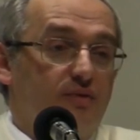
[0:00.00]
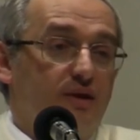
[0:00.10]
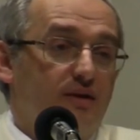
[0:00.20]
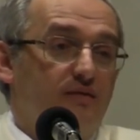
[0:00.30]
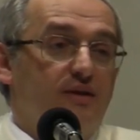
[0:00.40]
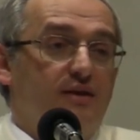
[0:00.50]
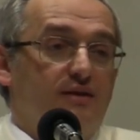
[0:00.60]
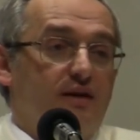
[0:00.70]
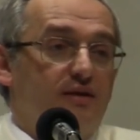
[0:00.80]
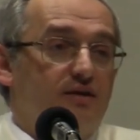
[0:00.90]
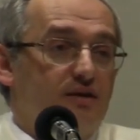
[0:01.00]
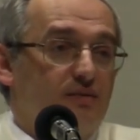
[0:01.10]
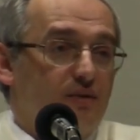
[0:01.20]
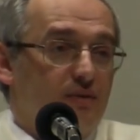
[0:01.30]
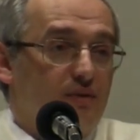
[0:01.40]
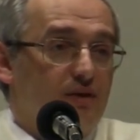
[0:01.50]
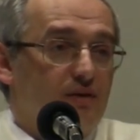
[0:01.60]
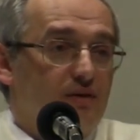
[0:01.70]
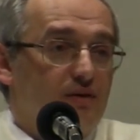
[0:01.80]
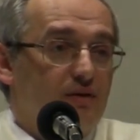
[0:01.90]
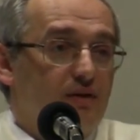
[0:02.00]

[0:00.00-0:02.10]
И этого достаточно, понимаете?